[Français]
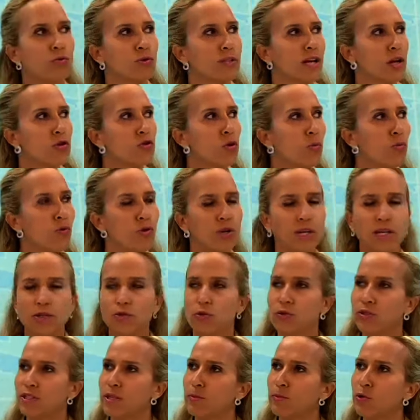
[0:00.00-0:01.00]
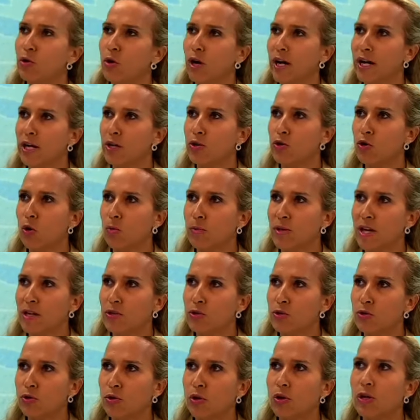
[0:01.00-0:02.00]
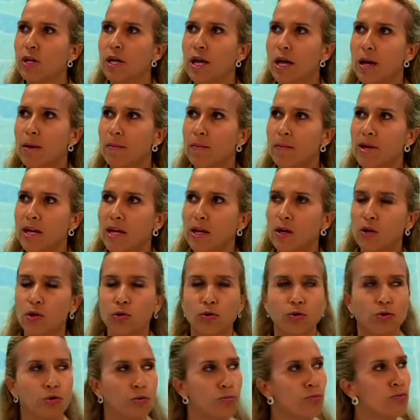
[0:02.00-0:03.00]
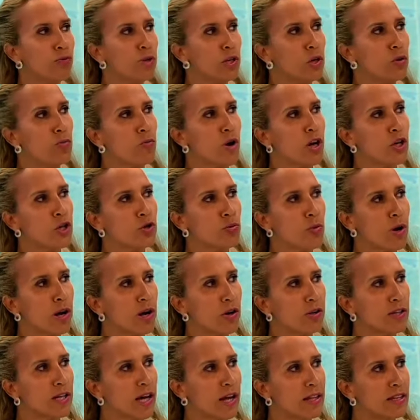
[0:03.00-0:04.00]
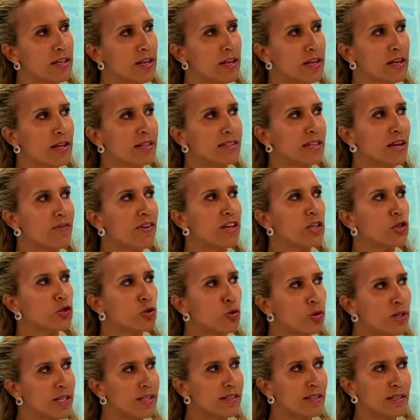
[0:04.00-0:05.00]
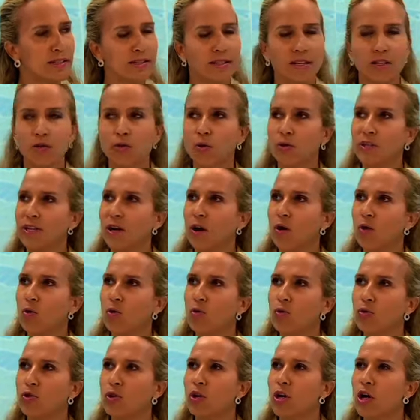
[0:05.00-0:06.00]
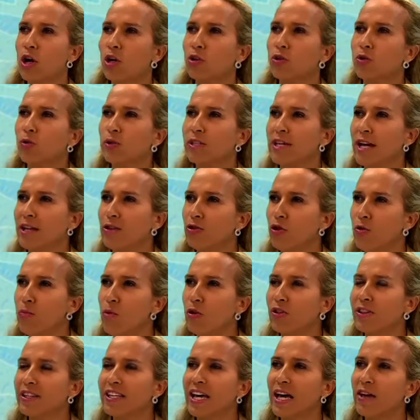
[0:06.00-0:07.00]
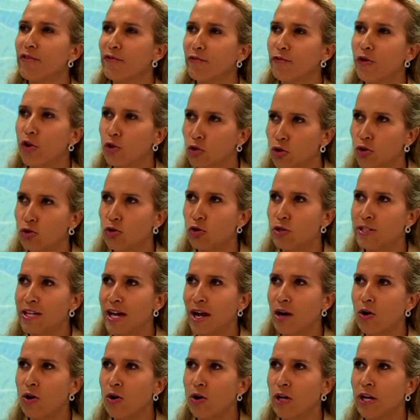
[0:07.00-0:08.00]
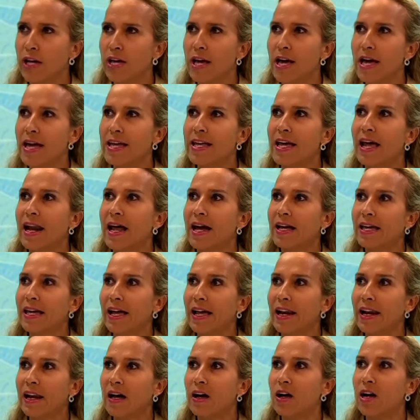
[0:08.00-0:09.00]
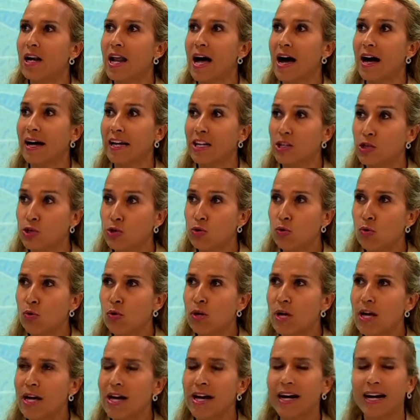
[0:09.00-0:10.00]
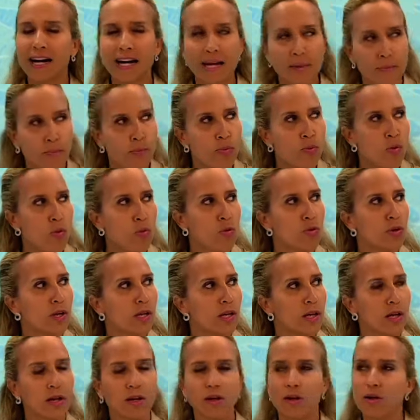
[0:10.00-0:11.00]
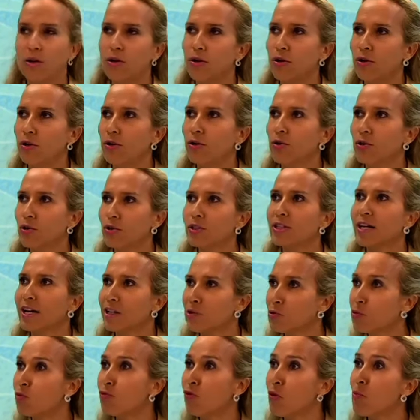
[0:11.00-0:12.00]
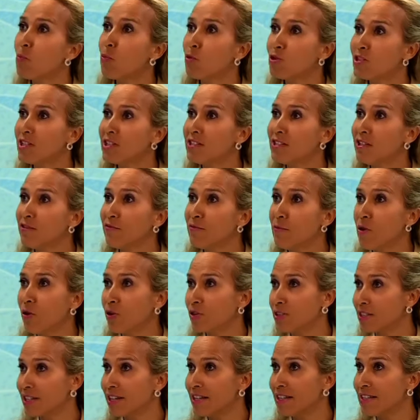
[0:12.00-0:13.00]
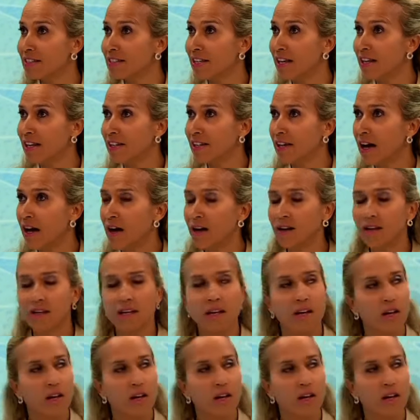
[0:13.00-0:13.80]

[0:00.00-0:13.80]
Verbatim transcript: Nous allions mener ce type de réunion, bien sûr, mais depuis le mois de juin l'an dernier, ils avaient sollicité donc des rencontres. Donc il y a une demande très forte de dialogue et à laquelle la, région répond euh, très souvent positivement, ce qui, est, le cas.